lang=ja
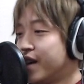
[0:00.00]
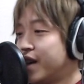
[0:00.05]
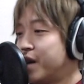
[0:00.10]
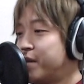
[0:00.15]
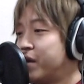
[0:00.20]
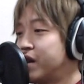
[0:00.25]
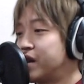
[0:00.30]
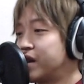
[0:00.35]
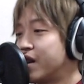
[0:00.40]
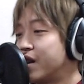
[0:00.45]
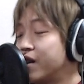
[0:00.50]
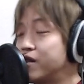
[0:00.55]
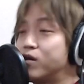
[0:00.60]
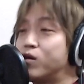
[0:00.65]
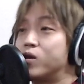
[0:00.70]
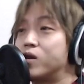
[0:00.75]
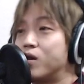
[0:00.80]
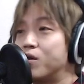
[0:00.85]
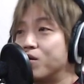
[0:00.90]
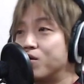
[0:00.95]
山下達
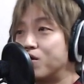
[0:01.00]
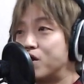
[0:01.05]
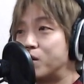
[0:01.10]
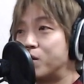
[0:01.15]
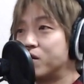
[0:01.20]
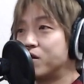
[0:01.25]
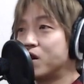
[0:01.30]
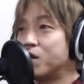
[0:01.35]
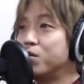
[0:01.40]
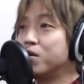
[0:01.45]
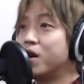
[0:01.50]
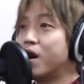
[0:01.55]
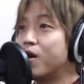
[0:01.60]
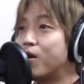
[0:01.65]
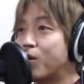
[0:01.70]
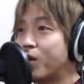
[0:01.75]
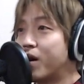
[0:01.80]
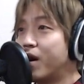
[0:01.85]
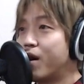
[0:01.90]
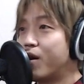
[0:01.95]
郎さんの「クリスマスイブ」である
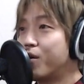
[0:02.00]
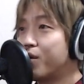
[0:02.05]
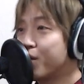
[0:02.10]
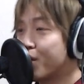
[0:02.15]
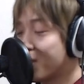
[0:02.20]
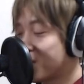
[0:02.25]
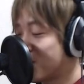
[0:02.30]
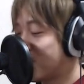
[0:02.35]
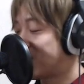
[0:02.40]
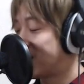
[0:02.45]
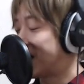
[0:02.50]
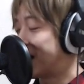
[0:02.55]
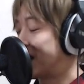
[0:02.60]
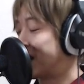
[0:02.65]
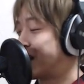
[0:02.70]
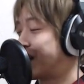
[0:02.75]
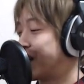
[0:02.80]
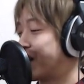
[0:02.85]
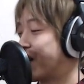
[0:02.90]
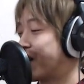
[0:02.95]
とかこの曲よく考え
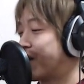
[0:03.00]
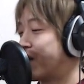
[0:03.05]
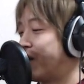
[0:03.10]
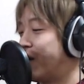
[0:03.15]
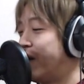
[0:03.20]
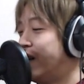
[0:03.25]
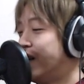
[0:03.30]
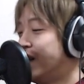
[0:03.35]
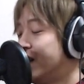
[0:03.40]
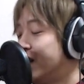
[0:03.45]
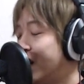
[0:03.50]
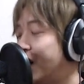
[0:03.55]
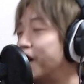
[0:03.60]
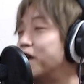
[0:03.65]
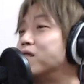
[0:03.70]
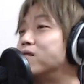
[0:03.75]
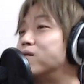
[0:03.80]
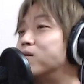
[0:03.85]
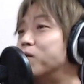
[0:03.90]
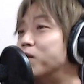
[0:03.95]
たら結構あ
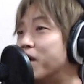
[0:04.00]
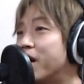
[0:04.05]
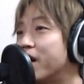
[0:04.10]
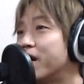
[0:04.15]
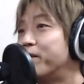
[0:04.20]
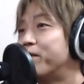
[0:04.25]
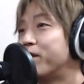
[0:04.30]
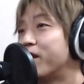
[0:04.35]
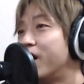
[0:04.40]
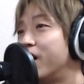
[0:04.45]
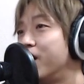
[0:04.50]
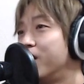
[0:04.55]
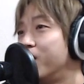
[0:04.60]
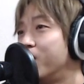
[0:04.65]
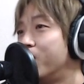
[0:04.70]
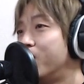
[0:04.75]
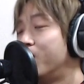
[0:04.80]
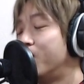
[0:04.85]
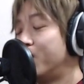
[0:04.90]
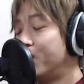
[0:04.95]
れですよね、あ
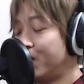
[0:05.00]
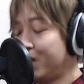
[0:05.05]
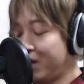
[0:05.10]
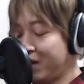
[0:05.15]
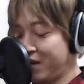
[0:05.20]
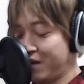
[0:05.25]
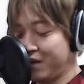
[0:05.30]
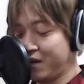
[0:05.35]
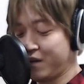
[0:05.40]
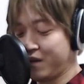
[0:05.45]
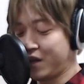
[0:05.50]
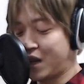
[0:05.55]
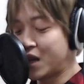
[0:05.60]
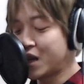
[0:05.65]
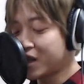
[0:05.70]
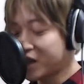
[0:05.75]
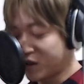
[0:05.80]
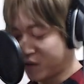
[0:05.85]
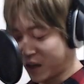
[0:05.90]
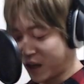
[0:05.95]
のー、
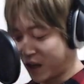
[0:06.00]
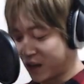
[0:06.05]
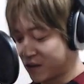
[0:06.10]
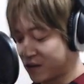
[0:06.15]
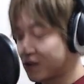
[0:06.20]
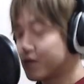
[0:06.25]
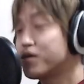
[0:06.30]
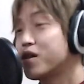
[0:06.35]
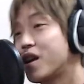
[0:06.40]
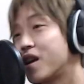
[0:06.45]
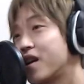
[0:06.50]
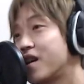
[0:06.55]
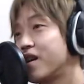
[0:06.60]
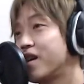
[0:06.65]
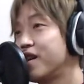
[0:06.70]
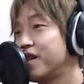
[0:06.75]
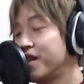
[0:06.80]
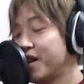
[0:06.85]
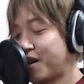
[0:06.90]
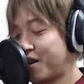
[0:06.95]
悲しい歌なんですよね、
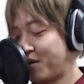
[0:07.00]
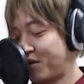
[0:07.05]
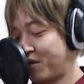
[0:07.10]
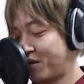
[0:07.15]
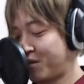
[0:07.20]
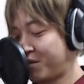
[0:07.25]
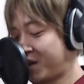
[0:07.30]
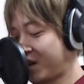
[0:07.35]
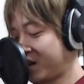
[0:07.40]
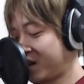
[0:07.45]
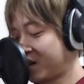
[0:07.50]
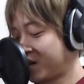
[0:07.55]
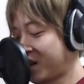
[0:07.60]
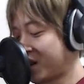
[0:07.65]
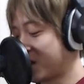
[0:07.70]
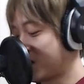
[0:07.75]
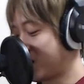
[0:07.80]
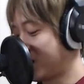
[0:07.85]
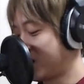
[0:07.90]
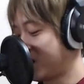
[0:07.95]
えー、だけどまあな
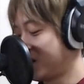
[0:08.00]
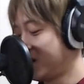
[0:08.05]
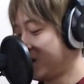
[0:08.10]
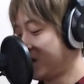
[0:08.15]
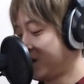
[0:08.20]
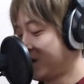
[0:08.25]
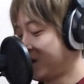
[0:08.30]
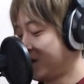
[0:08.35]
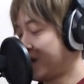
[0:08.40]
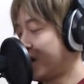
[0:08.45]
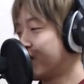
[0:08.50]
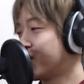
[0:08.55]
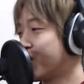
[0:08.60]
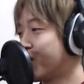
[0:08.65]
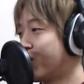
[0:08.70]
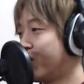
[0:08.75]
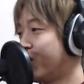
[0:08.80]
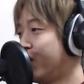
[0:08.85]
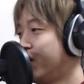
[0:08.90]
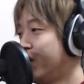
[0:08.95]
んかなんだ
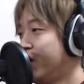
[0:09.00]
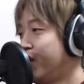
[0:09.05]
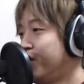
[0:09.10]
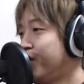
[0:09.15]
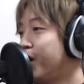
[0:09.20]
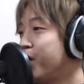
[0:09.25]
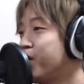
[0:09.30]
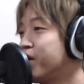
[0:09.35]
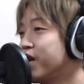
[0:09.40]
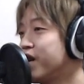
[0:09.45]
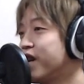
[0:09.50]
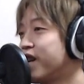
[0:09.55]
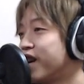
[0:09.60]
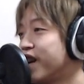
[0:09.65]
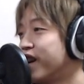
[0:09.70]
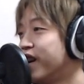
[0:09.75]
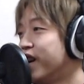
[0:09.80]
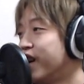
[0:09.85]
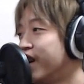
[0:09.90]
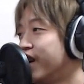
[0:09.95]
ろうなの
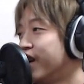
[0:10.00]
に